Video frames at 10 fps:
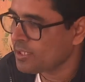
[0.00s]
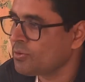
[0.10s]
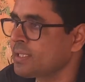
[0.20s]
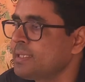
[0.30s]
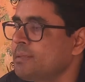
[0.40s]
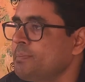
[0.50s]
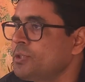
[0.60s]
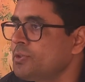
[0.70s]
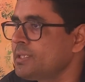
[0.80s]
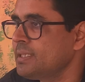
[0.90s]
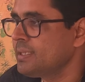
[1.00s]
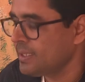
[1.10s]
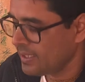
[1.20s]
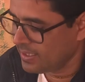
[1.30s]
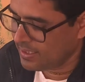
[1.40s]
चाहूँगा कि जब विदुर जी
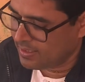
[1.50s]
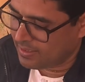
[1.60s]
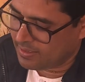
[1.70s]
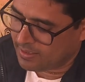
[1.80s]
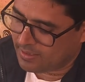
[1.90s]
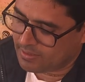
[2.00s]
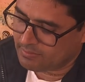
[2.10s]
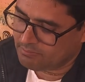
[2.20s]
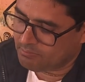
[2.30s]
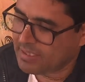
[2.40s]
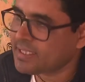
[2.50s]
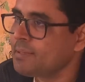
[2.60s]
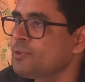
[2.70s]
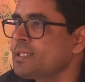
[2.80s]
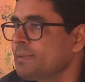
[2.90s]
मैत्रेय
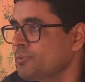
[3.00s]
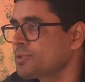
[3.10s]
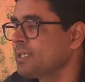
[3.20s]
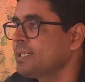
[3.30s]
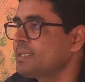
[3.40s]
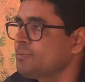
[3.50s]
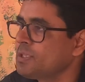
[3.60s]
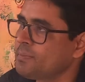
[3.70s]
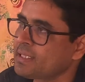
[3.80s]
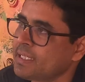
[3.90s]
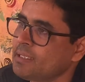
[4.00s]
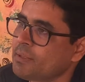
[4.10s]
मुनि से पूछते हैं कि मुझे बताइए